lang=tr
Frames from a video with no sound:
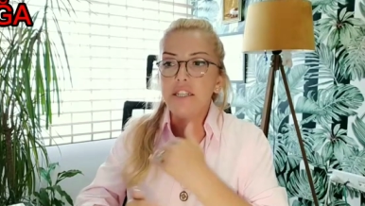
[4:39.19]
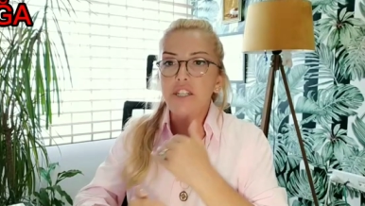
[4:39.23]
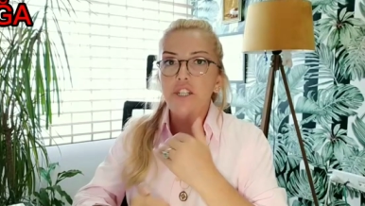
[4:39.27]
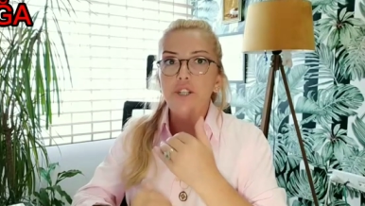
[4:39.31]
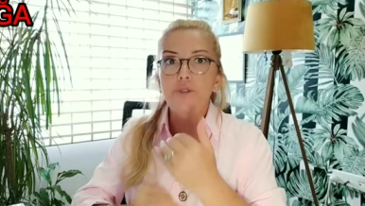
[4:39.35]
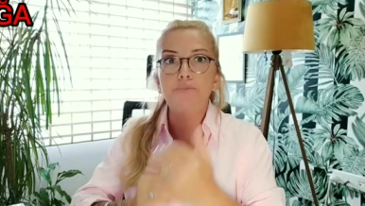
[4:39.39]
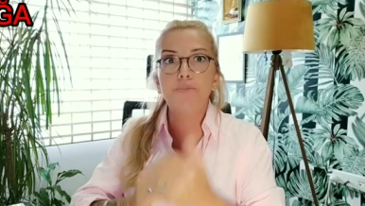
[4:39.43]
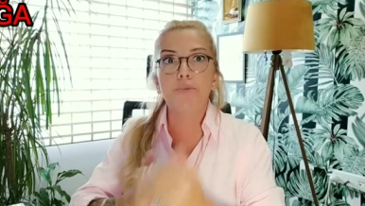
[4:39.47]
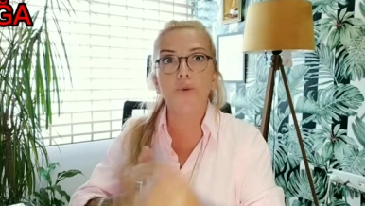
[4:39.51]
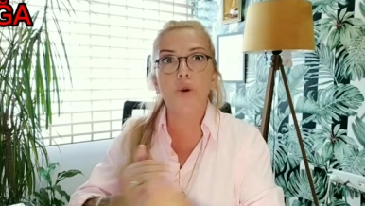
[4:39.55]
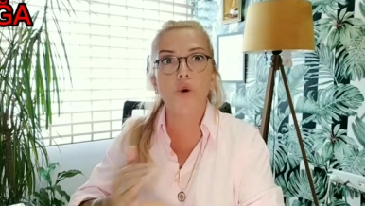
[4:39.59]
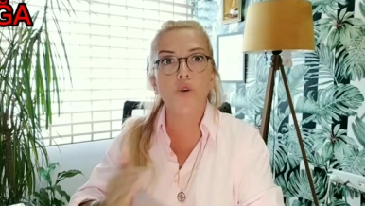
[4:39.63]

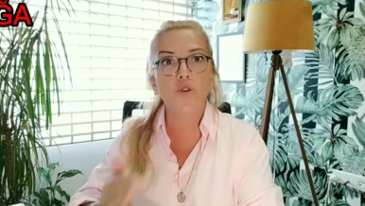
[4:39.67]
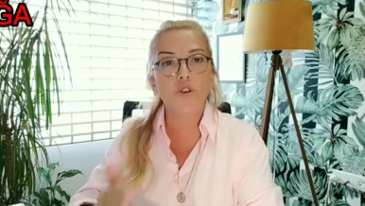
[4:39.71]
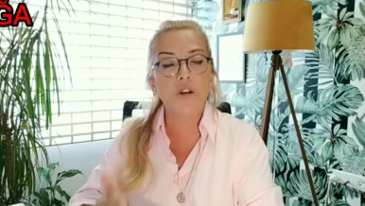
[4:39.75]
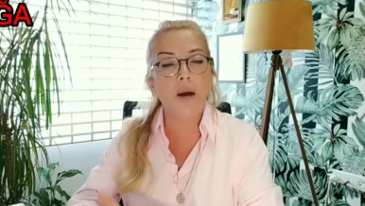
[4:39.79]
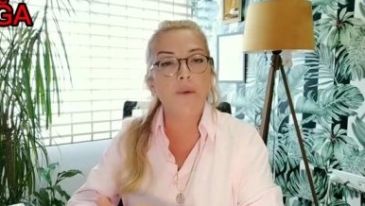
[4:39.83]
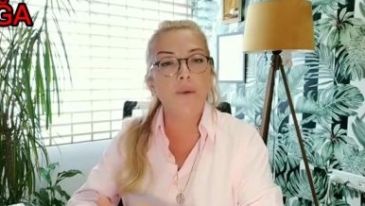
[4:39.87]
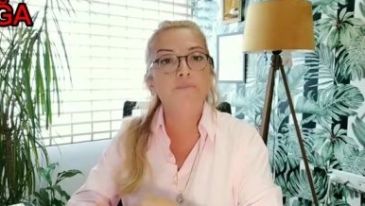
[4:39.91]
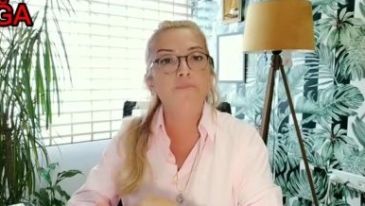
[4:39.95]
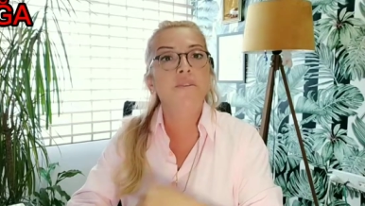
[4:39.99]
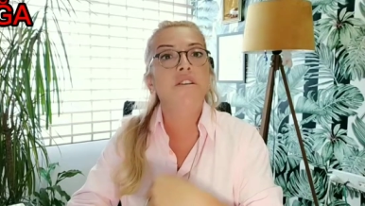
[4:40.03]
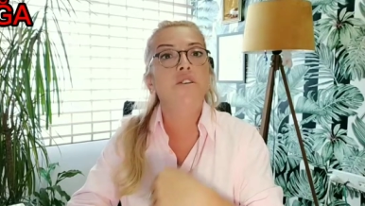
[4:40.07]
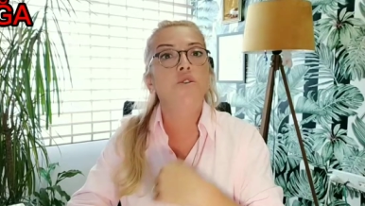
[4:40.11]
iş
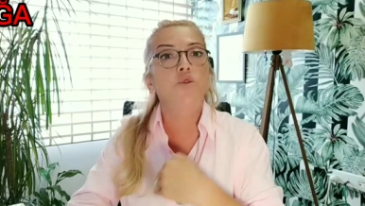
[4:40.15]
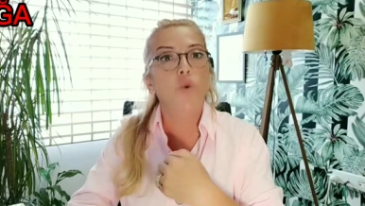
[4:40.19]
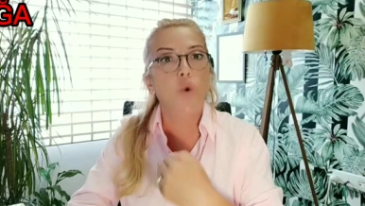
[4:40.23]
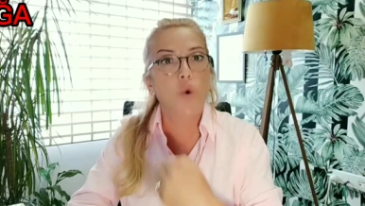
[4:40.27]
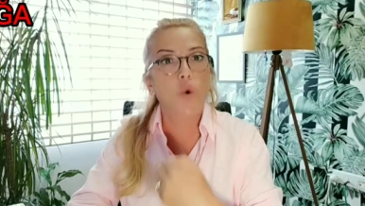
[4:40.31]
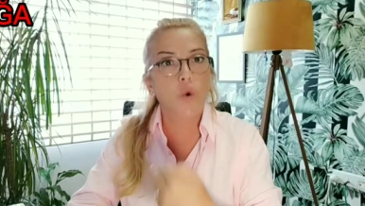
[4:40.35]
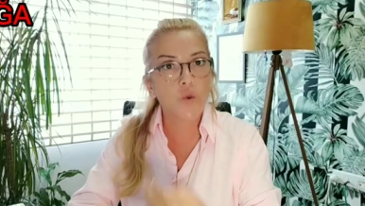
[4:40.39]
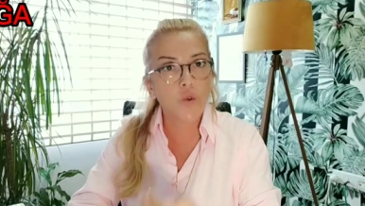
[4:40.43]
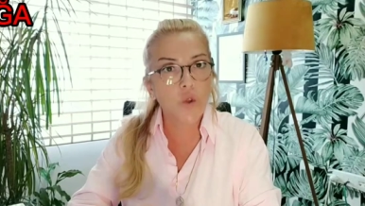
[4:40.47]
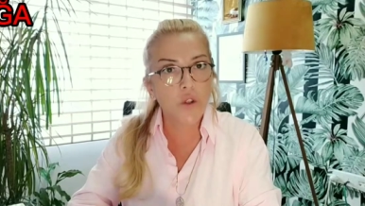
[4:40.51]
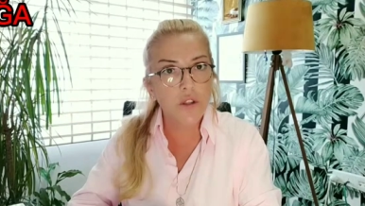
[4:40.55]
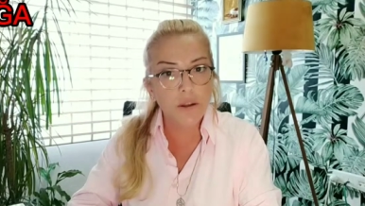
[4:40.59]
programları
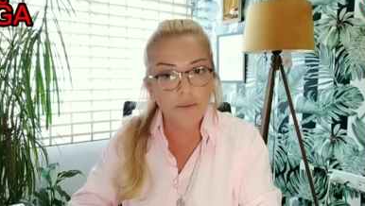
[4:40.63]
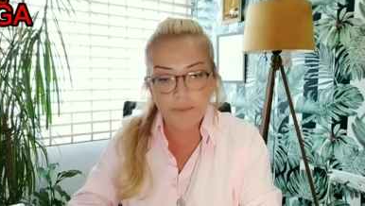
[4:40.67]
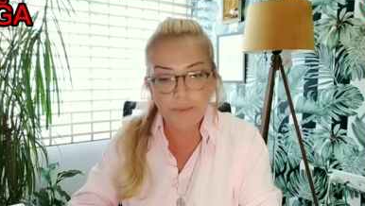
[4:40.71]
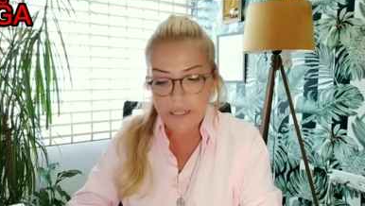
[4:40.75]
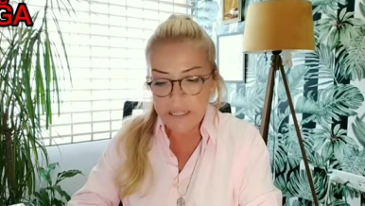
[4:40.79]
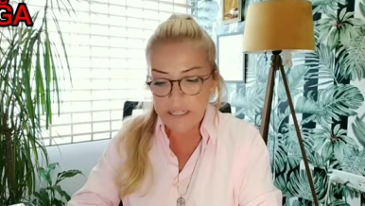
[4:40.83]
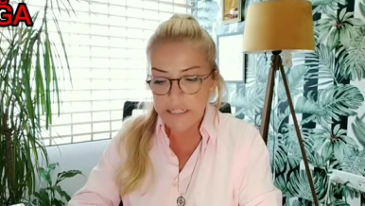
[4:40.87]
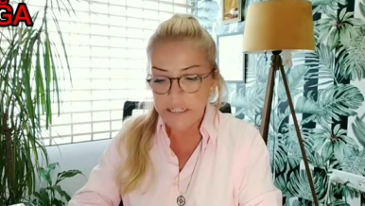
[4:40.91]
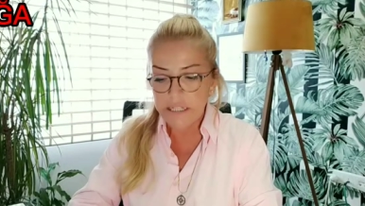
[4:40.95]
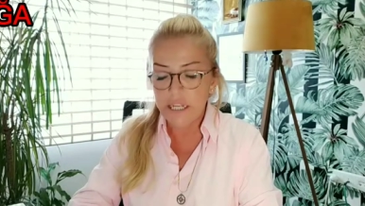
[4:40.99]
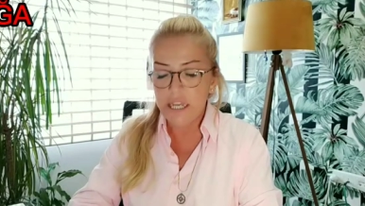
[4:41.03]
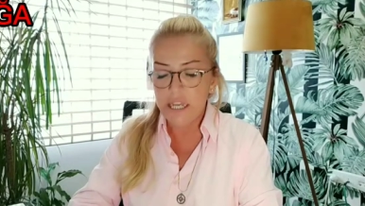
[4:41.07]
yoğun
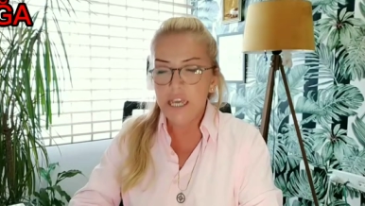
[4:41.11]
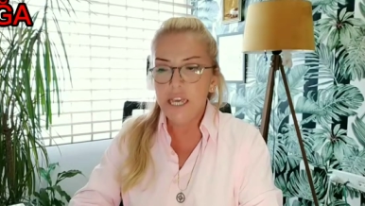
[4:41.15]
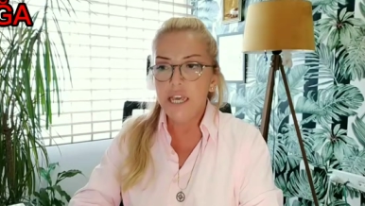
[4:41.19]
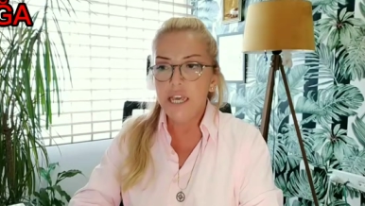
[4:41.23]
olabilir.